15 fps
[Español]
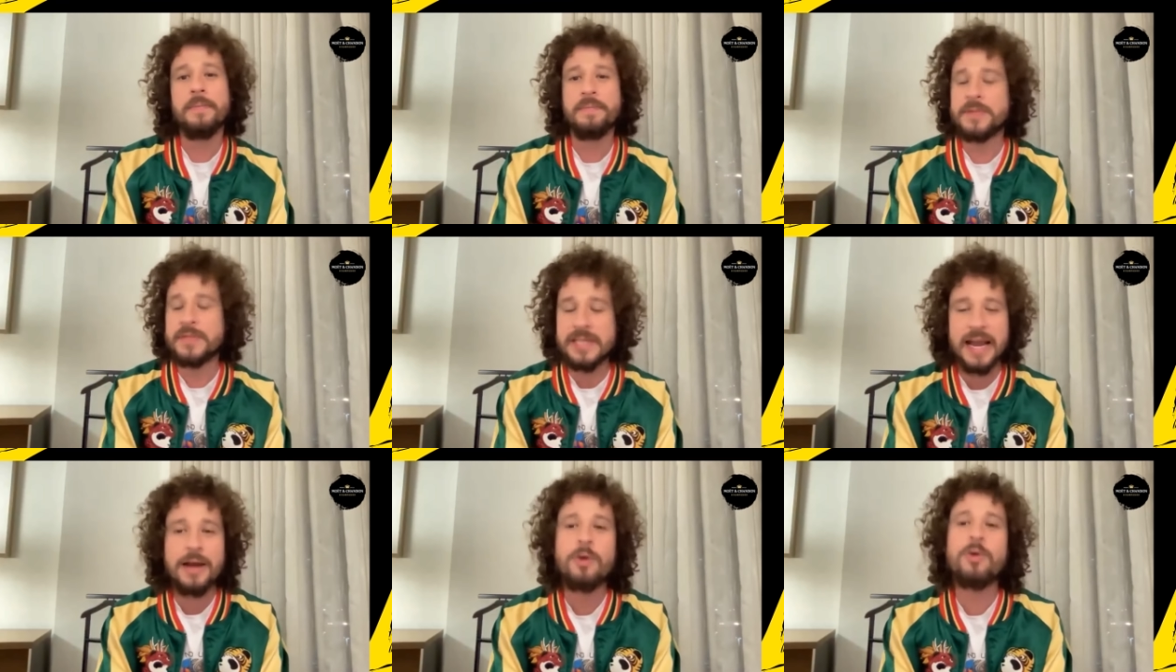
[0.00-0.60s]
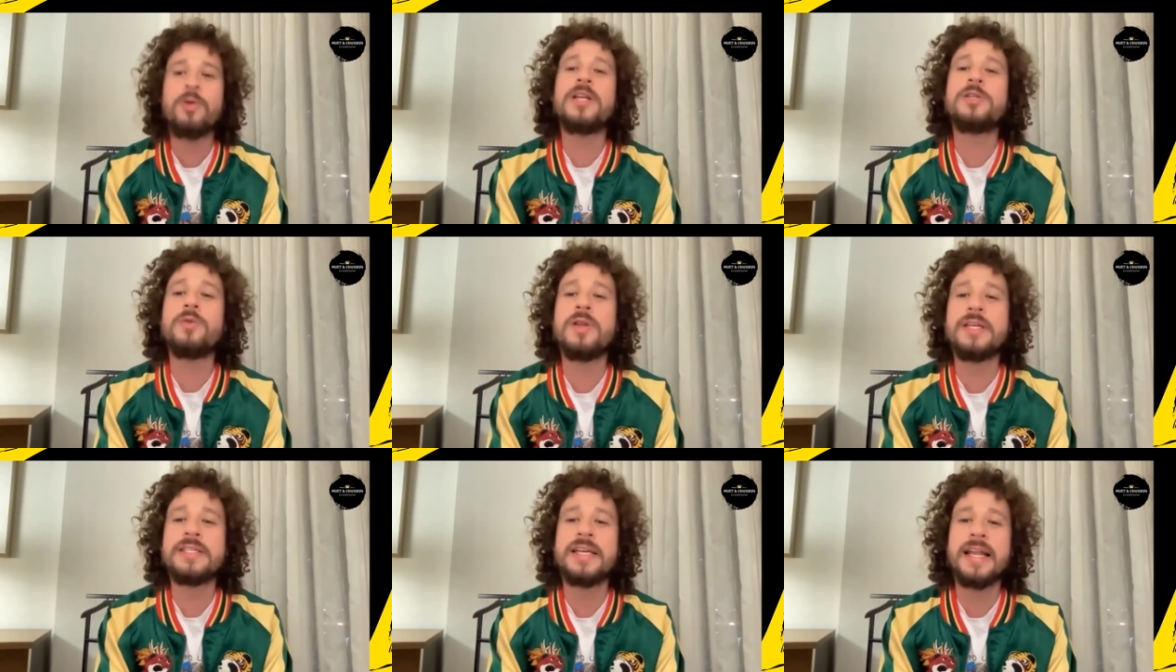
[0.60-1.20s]
ya con eso
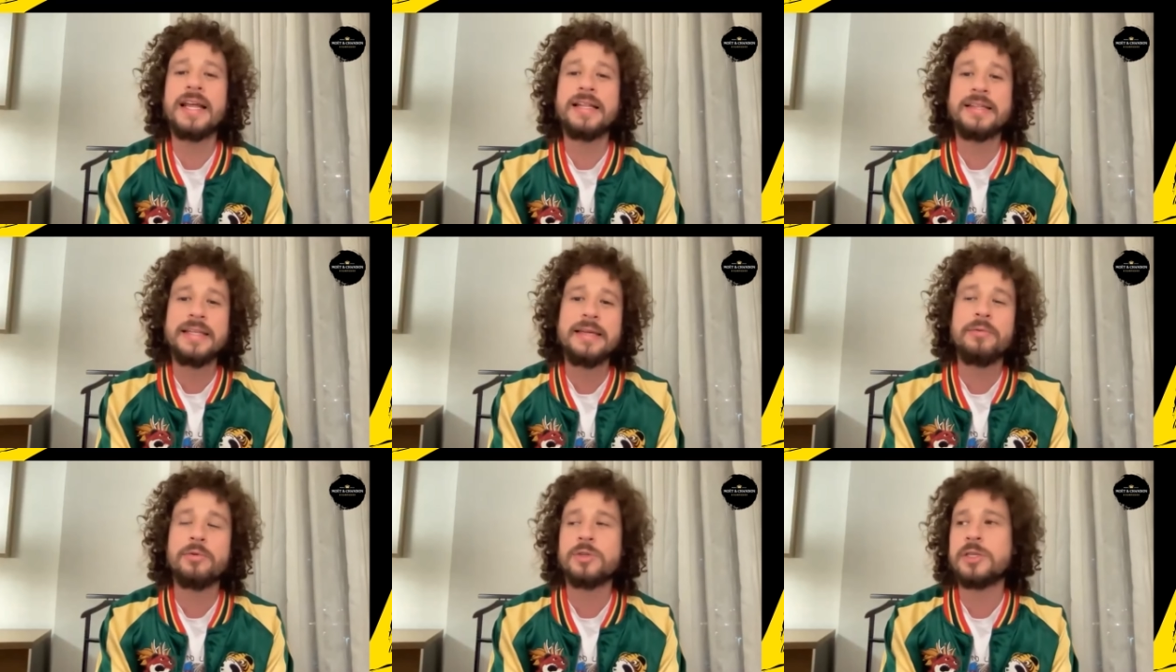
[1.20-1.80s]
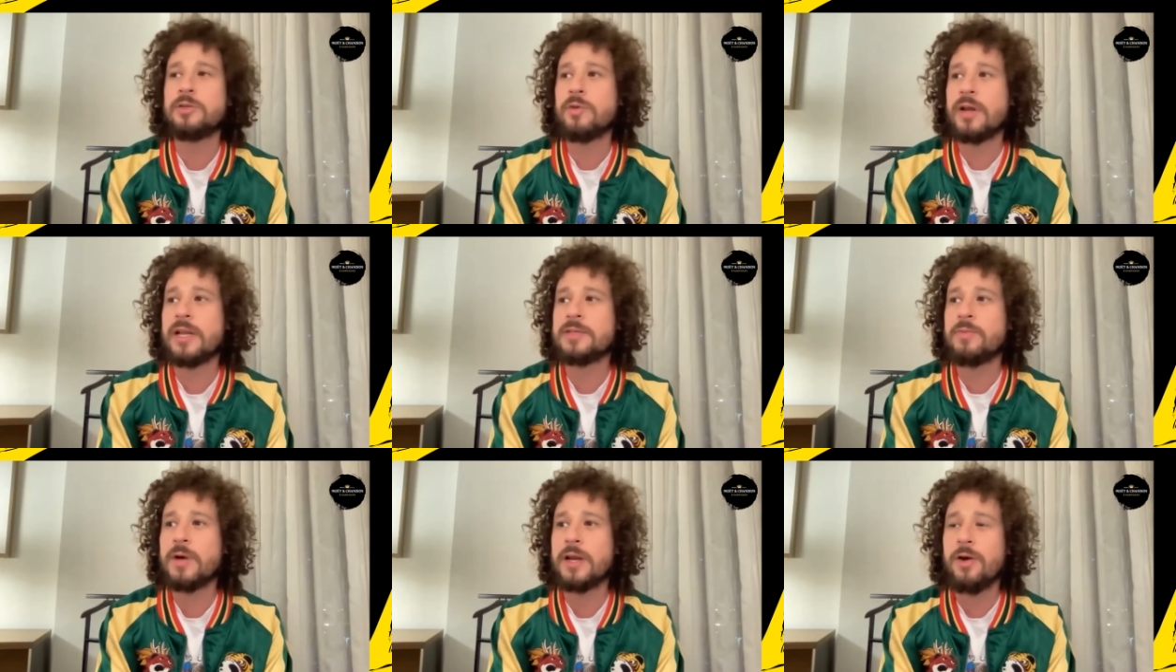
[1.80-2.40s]
eres creativo. Si tú eres
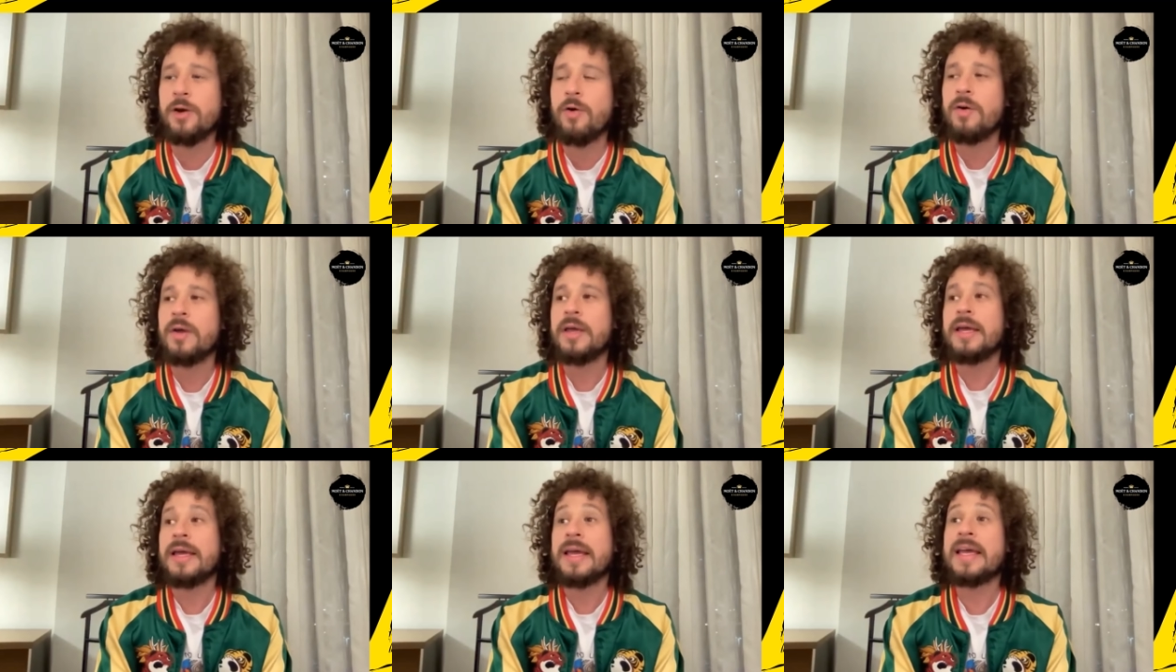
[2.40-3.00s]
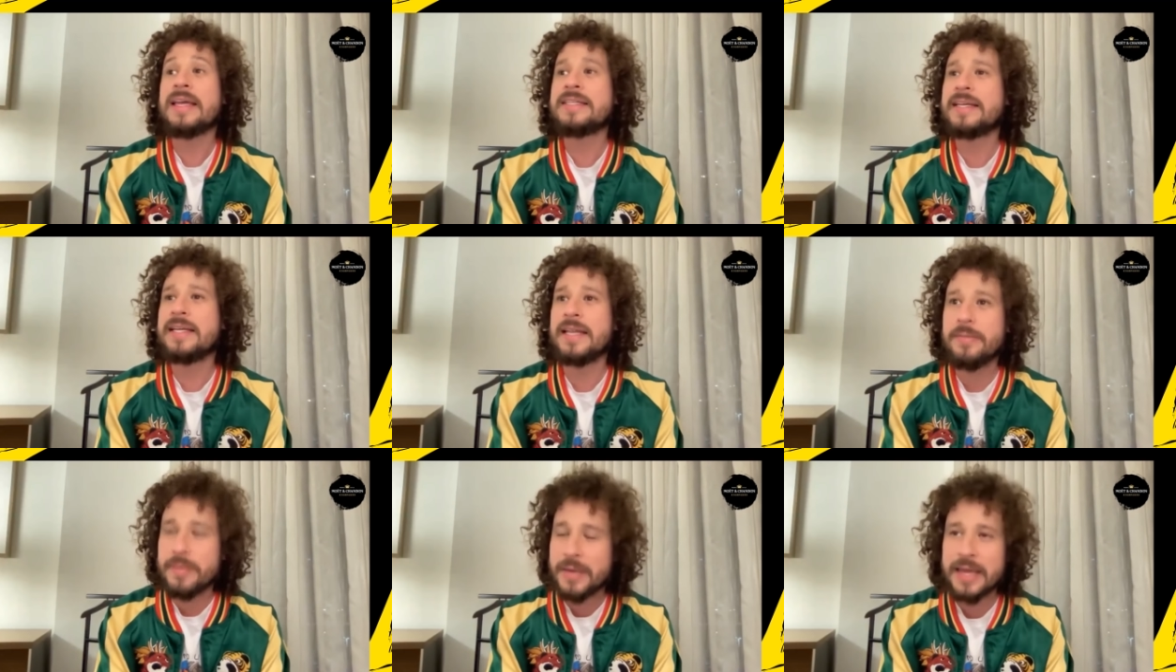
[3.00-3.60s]
bueno
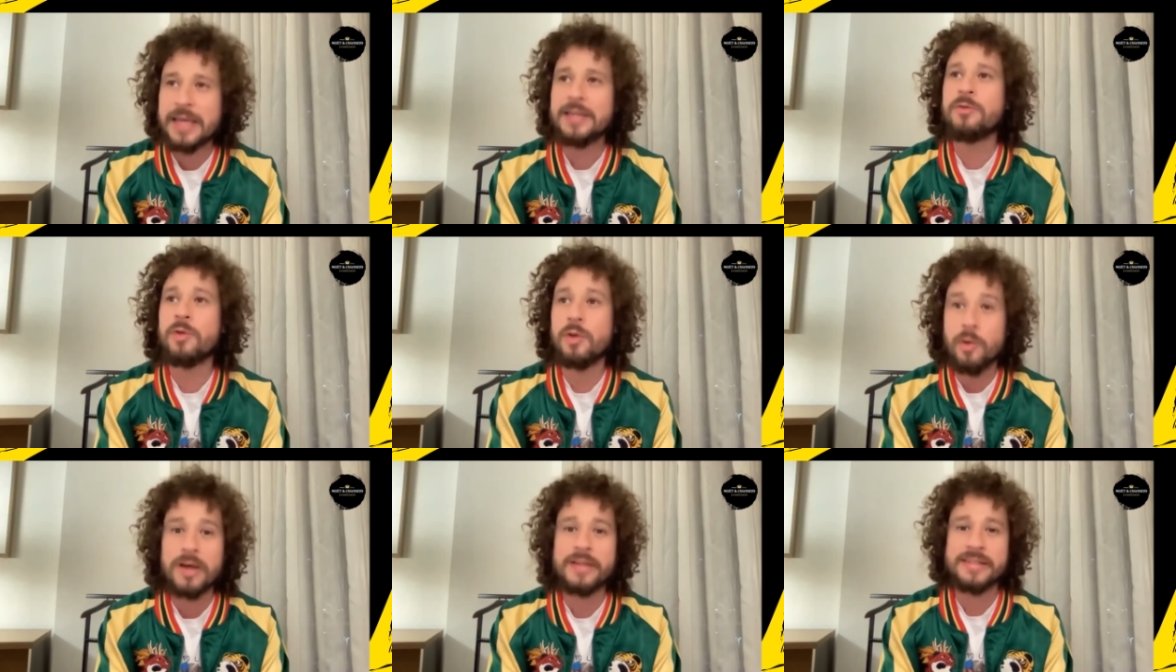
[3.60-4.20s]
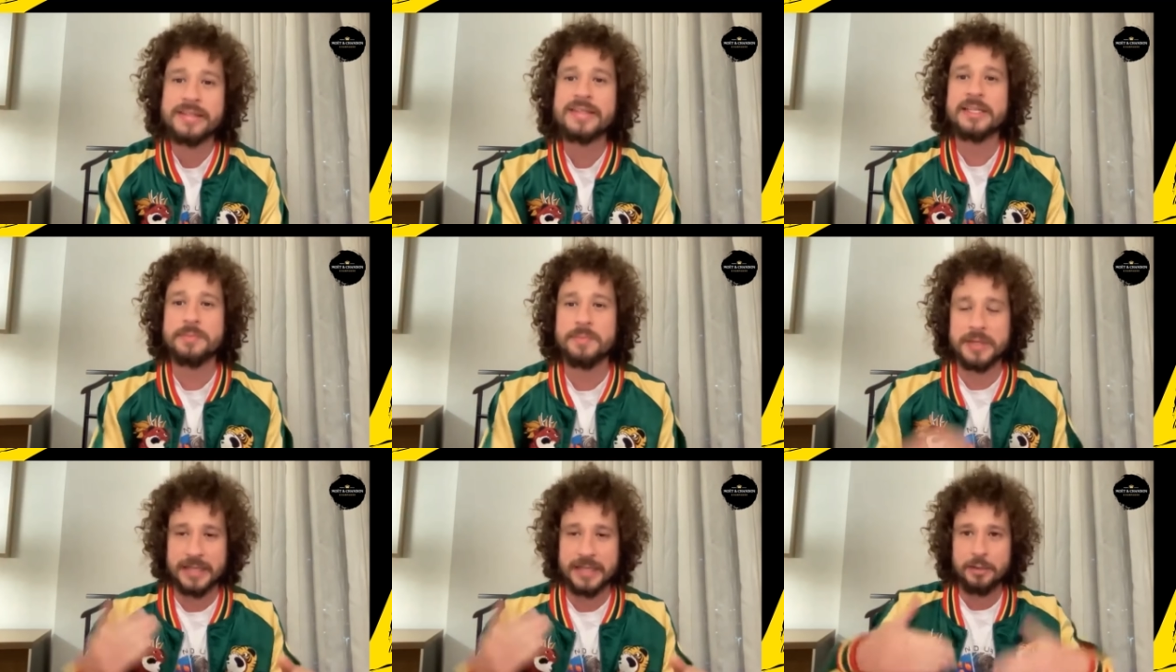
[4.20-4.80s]
escribiendo y lo haces
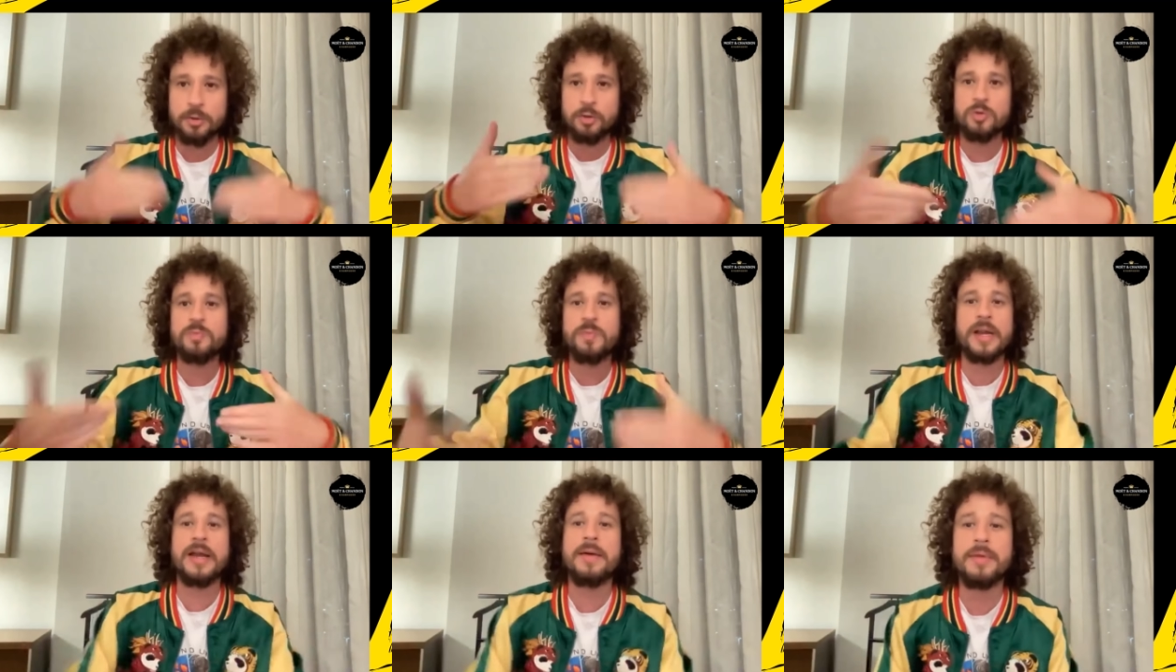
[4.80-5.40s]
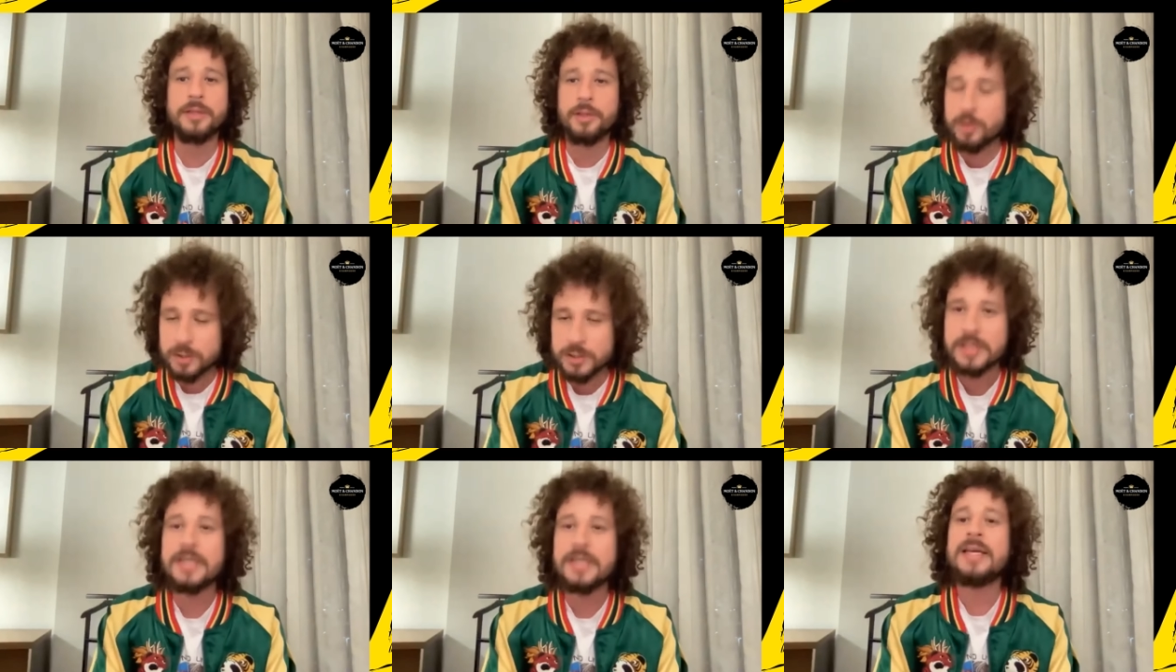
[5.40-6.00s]
respetando tus parámetros,